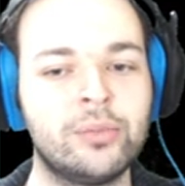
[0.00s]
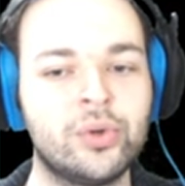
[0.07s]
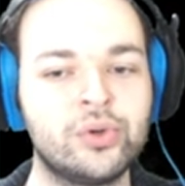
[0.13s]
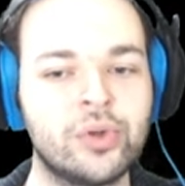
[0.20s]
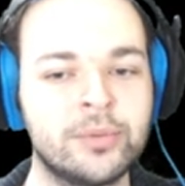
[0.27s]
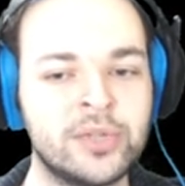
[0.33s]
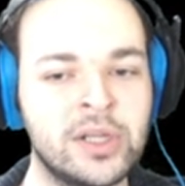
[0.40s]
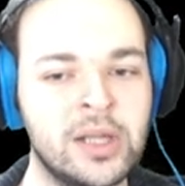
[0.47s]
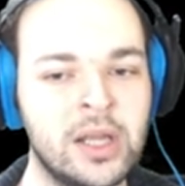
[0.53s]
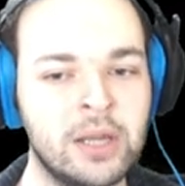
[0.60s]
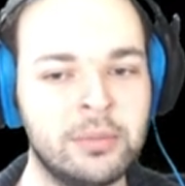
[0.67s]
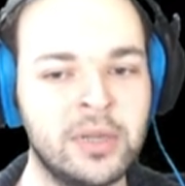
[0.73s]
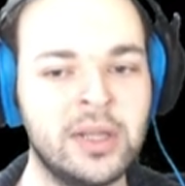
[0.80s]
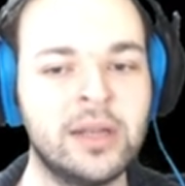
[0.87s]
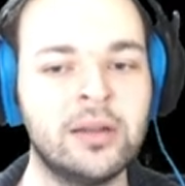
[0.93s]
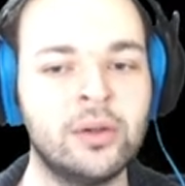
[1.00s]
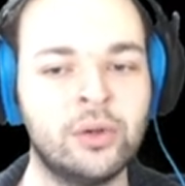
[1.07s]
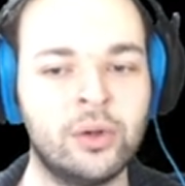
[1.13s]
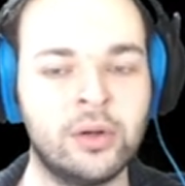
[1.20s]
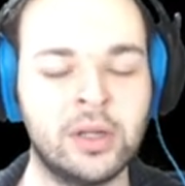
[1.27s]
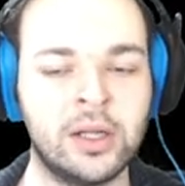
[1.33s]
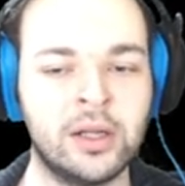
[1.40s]
çok bir şey değil ama yine de
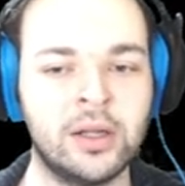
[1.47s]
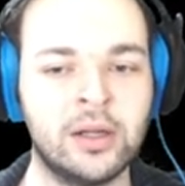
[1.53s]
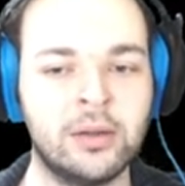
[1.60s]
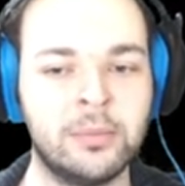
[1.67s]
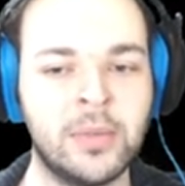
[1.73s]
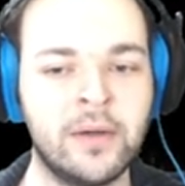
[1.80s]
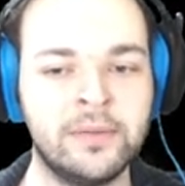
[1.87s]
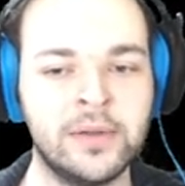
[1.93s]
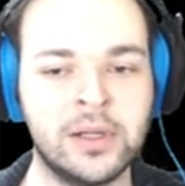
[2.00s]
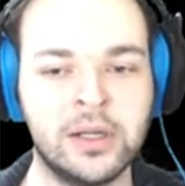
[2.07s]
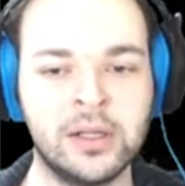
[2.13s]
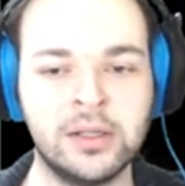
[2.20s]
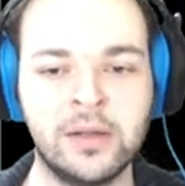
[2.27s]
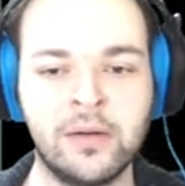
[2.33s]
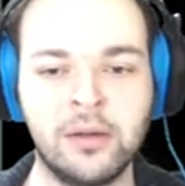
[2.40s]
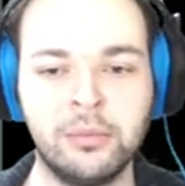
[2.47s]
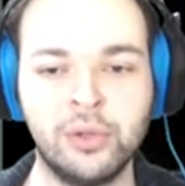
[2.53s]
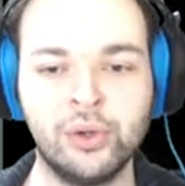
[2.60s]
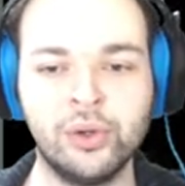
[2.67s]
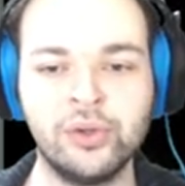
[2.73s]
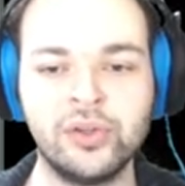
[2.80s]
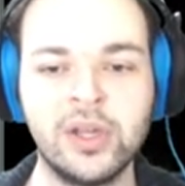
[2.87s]
e, buff'lara devam
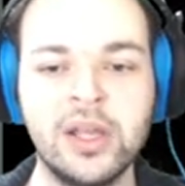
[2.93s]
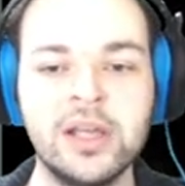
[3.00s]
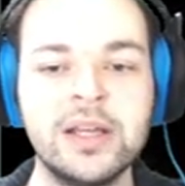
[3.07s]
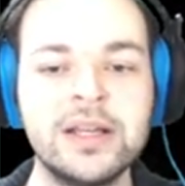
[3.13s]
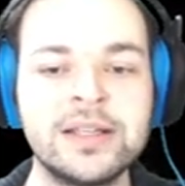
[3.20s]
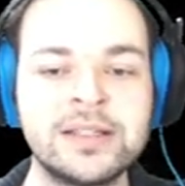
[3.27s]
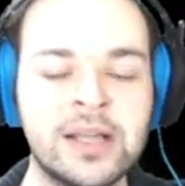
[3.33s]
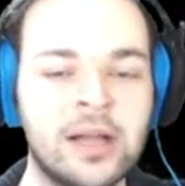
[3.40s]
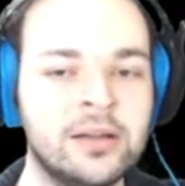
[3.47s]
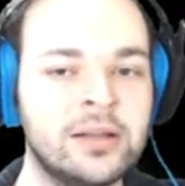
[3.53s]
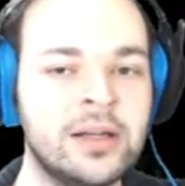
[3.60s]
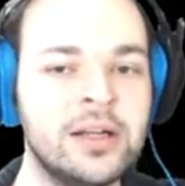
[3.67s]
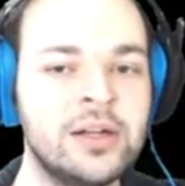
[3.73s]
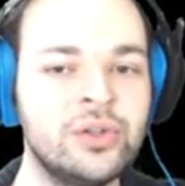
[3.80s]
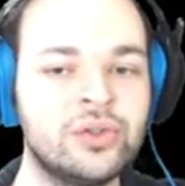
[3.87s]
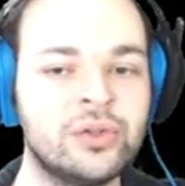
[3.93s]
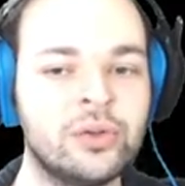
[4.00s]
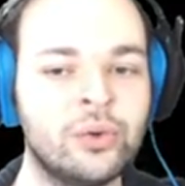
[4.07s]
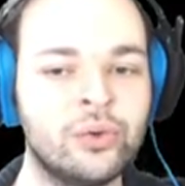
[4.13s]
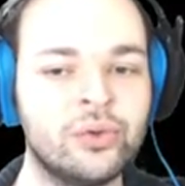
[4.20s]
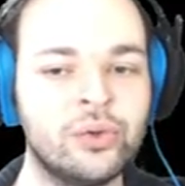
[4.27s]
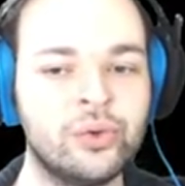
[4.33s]
ediyoruz. Saldırı
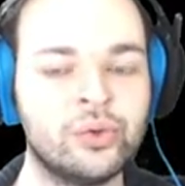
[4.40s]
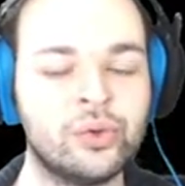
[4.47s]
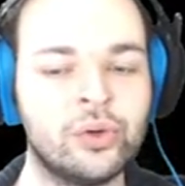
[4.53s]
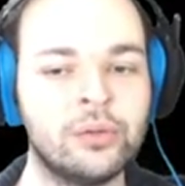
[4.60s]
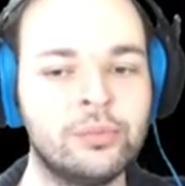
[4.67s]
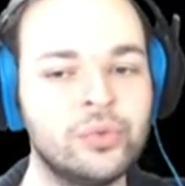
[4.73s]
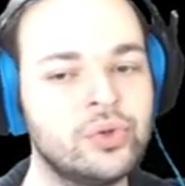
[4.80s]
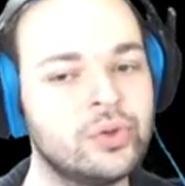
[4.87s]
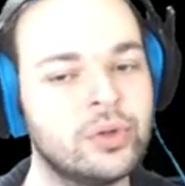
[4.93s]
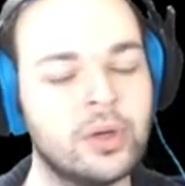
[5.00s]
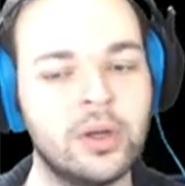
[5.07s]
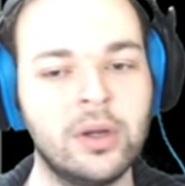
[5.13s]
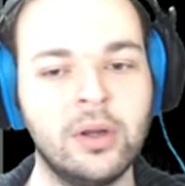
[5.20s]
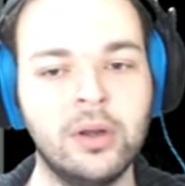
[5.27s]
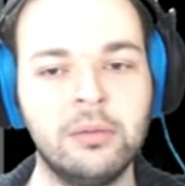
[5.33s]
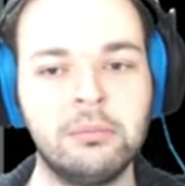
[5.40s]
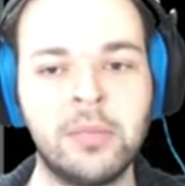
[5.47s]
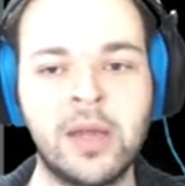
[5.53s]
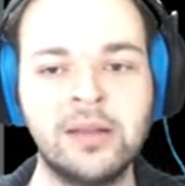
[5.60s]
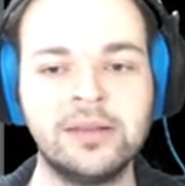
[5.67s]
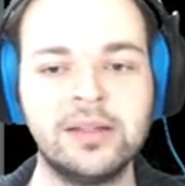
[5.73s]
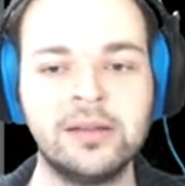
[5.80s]
gücü düşürülmüş.
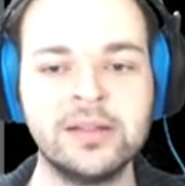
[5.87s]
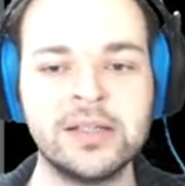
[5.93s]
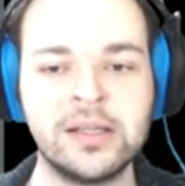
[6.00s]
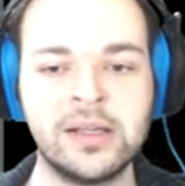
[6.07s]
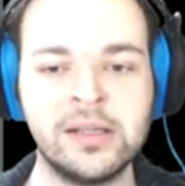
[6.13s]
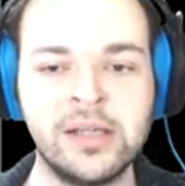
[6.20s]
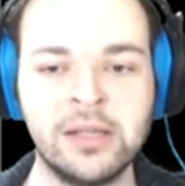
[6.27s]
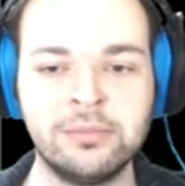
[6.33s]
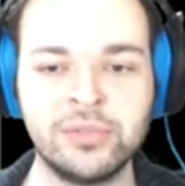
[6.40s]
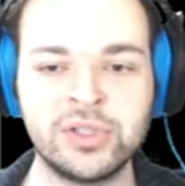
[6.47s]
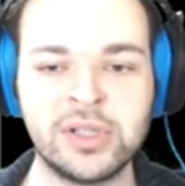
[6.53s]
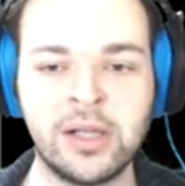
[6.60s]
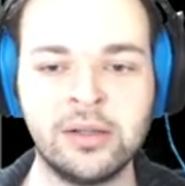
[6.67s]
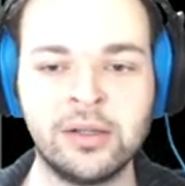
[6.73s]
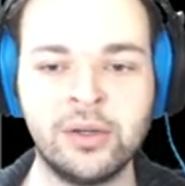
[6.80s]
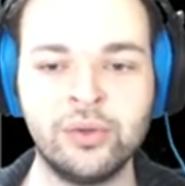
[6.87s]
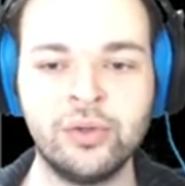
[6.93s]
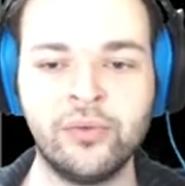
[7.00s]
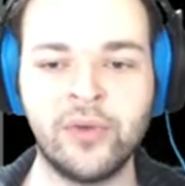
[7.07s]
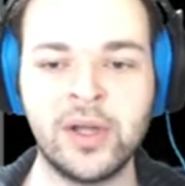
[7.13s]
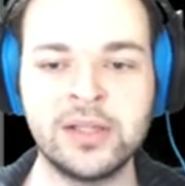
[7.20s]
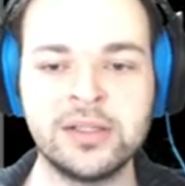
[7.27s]
Mantıklı zaten 70 saldırı gücü
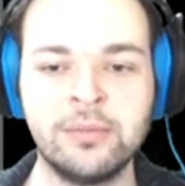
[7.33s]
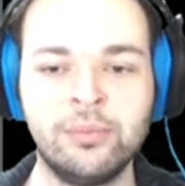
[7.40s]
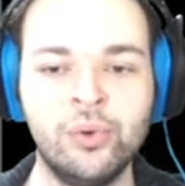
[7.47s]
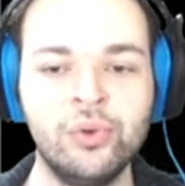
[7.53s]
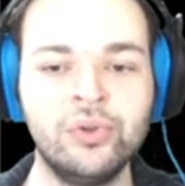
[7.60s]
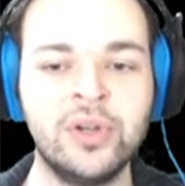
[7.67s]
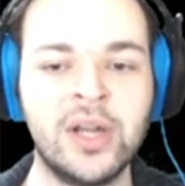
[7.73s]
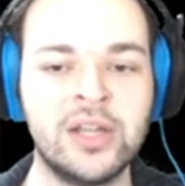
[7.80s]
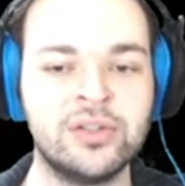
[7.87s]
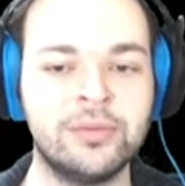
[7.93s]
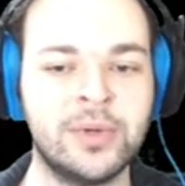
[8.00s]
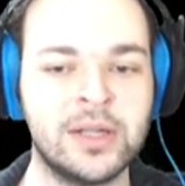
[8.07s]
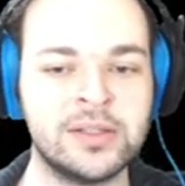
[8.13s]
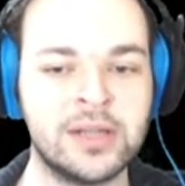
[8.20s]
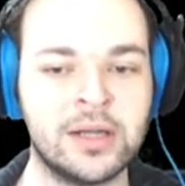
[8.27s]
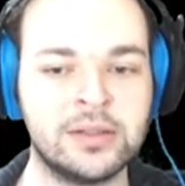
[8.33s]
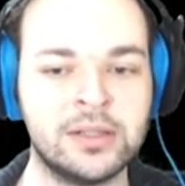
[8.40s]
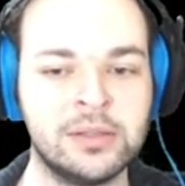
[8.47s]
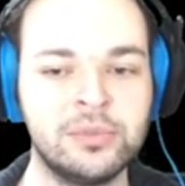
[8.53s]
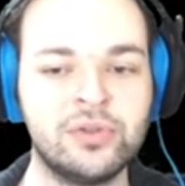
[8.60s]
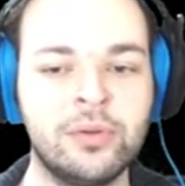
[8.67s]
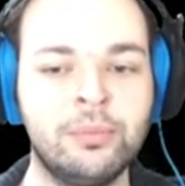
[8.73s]
fazla. Büyü direnci biraz
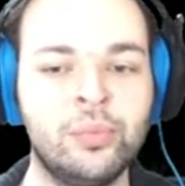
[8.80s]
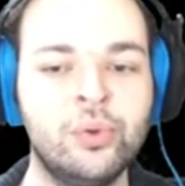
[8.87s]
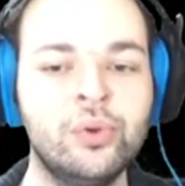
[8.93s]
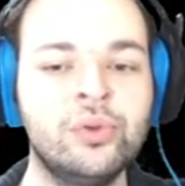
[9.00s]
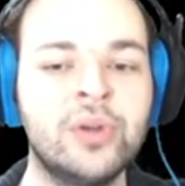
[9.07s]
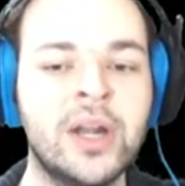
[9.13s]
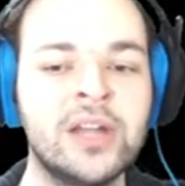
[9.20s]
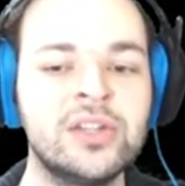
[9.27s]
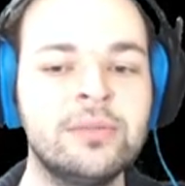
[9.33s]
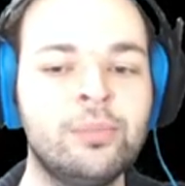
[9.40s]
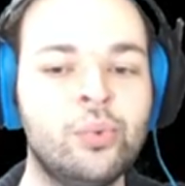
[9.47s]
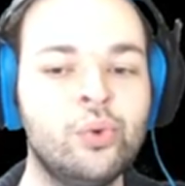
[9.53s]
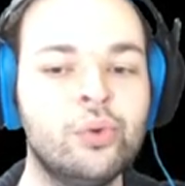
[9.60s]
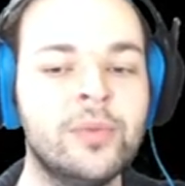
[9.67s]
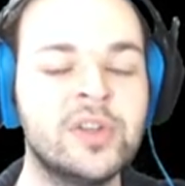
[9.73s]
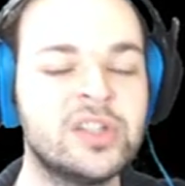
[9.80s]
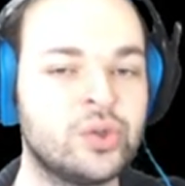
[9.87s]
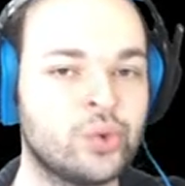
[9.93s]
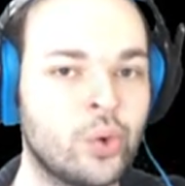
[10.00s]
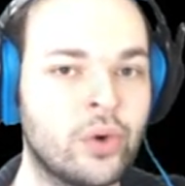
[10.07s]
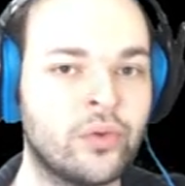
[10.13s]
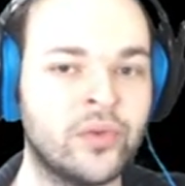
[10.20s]
artırılmış ve büyü direnci büyümesi
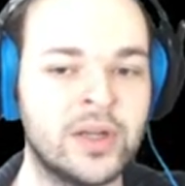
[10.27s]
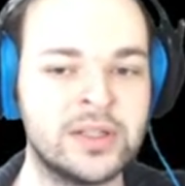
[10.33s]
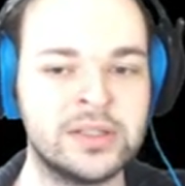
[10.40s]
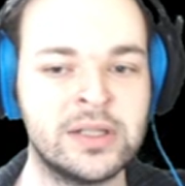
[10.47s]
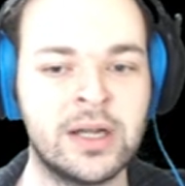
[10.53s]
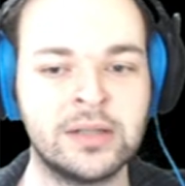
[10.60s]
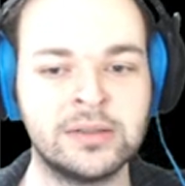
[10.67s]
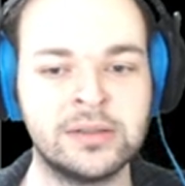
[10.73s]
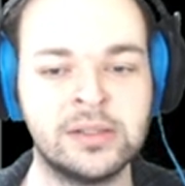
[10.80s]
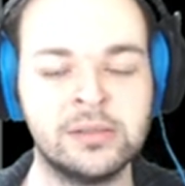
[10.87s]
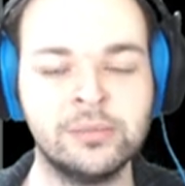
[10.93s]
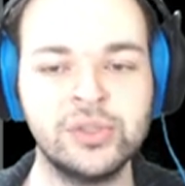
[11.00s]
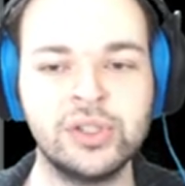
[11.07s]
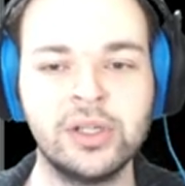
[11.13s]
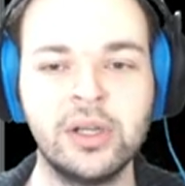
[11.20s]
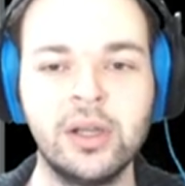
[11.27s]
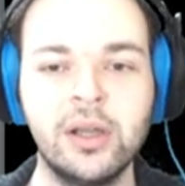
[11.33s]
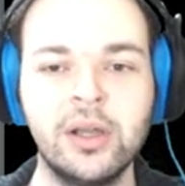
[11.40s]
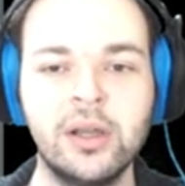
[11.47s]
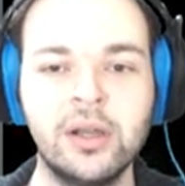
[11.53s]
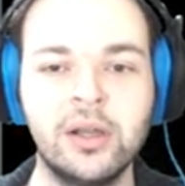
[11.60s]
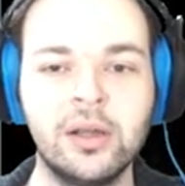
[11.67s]
çok fazla artırılmış.
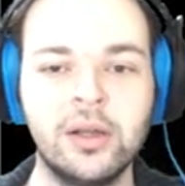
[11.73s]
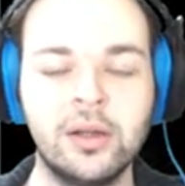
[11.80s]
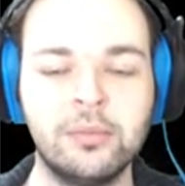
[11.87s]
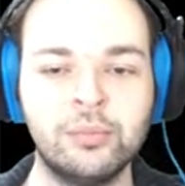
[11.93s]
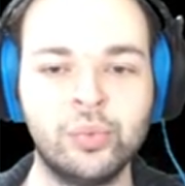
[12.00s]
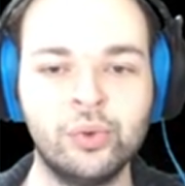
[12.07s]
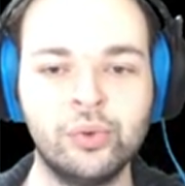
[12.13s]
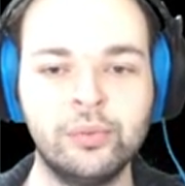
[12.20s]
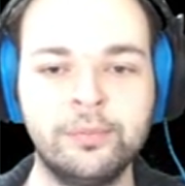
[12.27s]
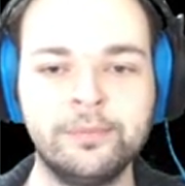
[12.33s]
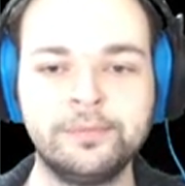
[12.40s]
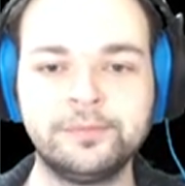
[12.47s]
Bu